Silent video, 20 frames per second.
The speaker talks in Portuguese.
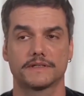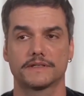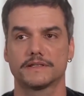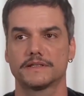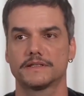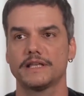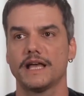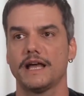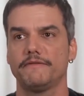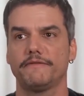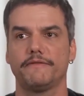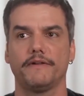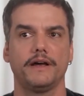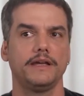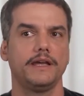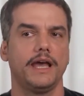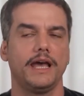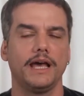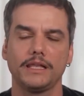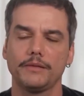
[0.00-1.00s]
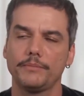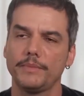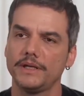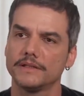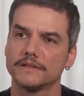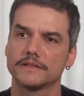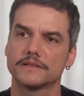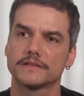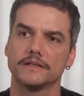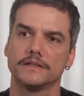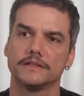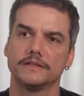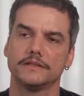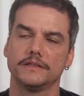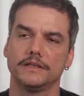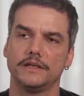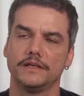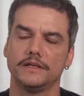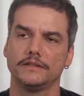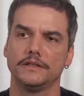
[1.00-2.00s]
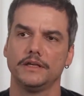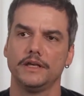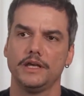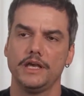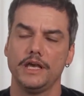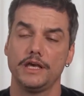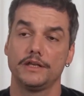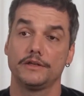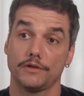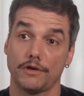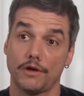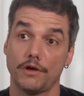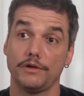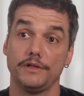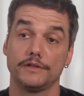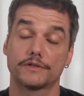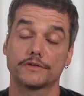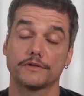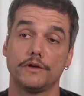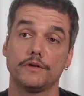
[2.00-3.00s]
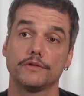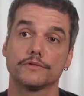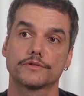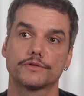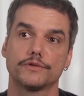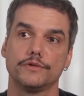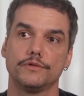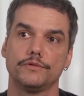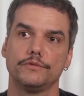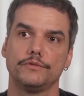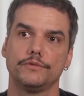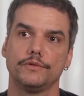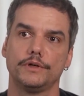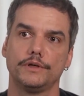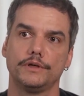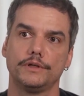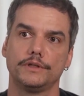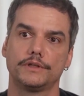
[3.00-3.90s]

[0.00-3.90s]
que as coisas dão erradas do início ao fim. Então a gente teve